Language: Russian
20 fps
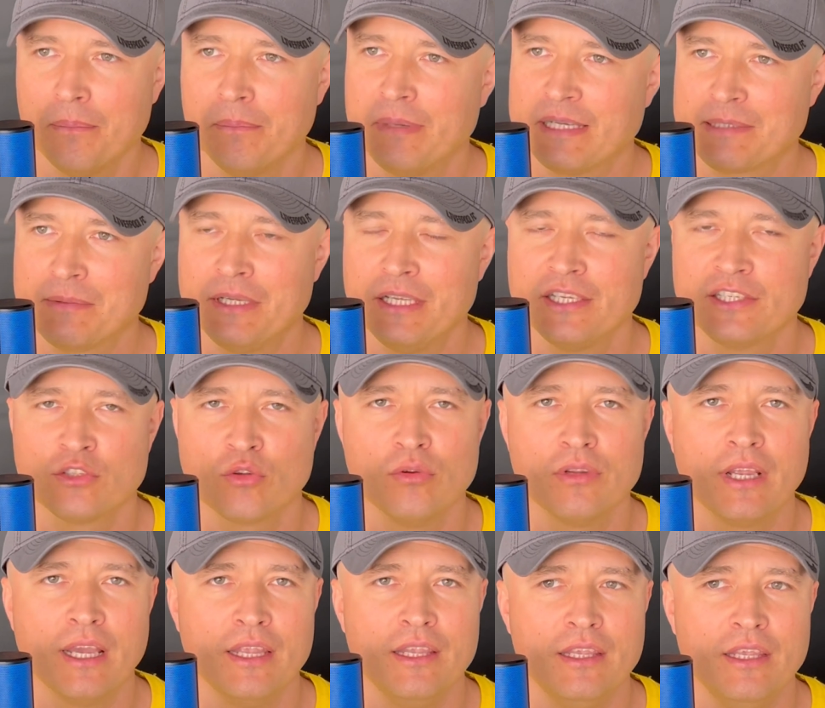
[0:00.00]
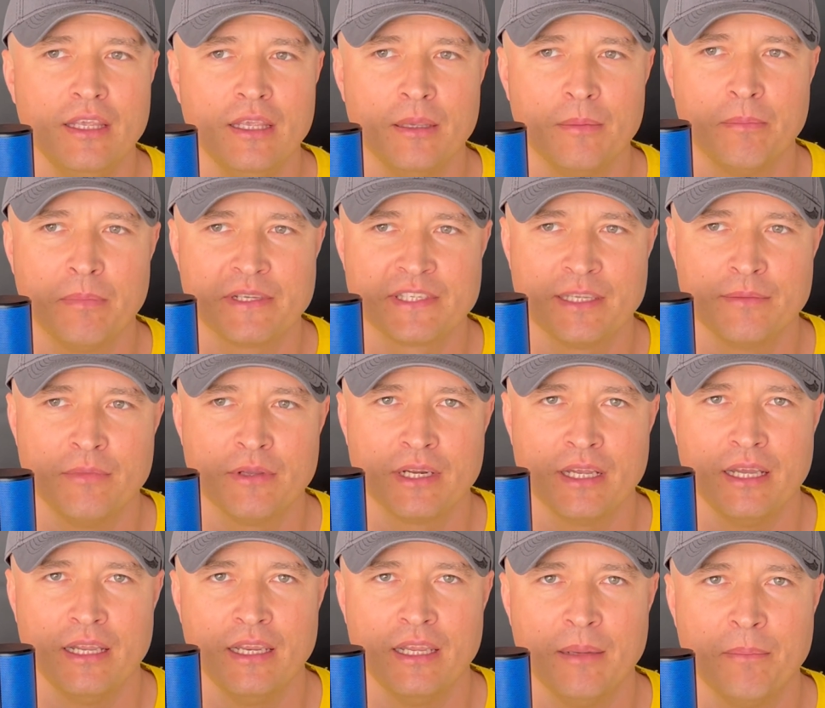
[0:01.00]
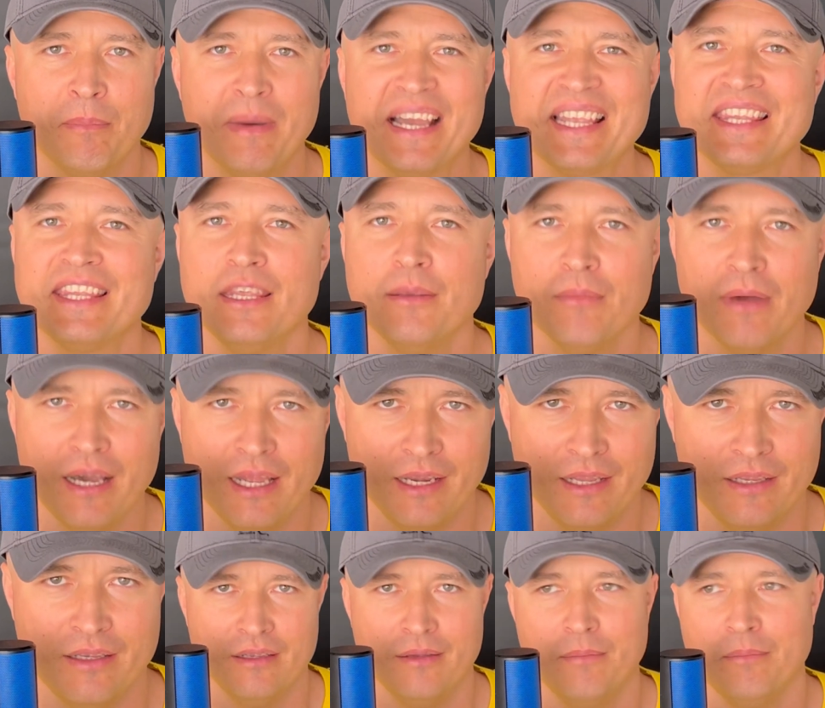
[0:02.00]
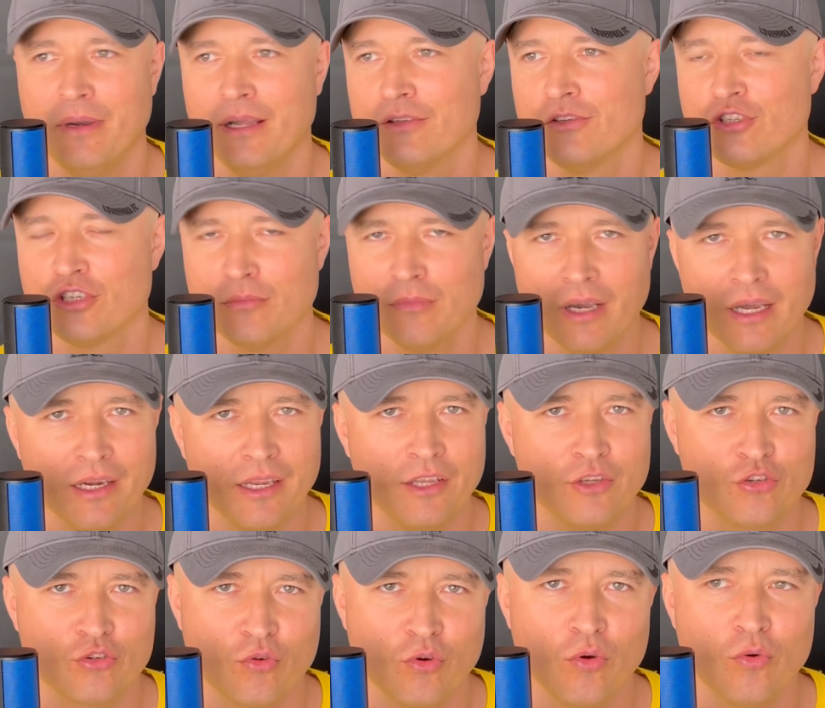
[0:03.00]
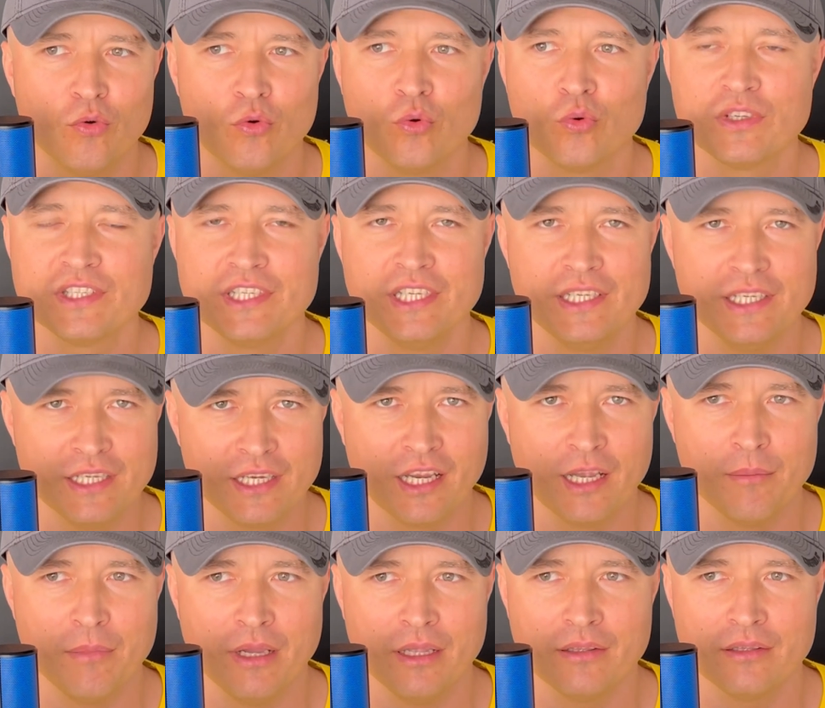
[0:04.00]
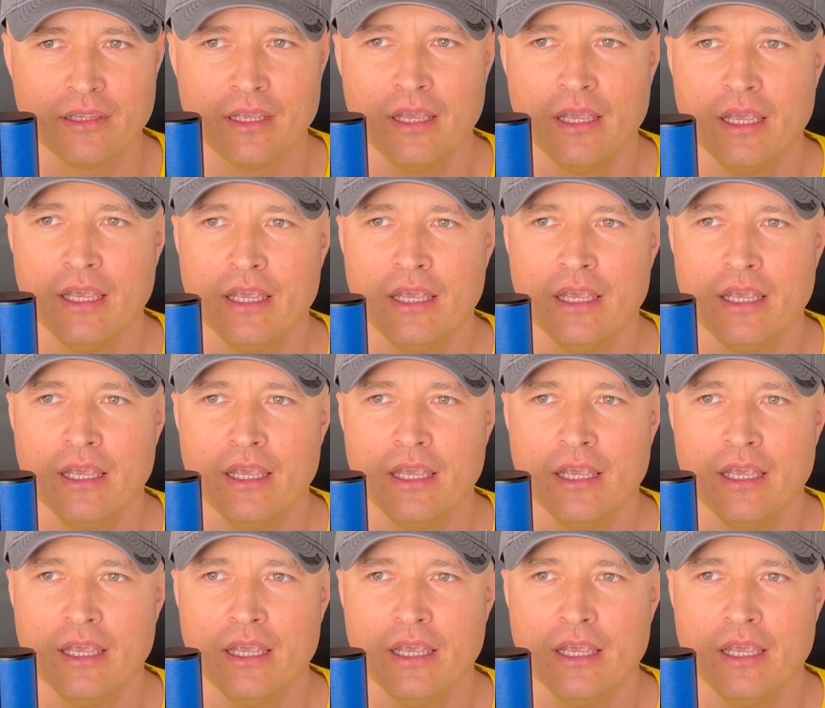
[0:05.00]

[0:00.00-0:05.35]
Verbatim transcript: Посмотрите, сколько они позабирали, поотнимали, поджимали очков у сильных команд.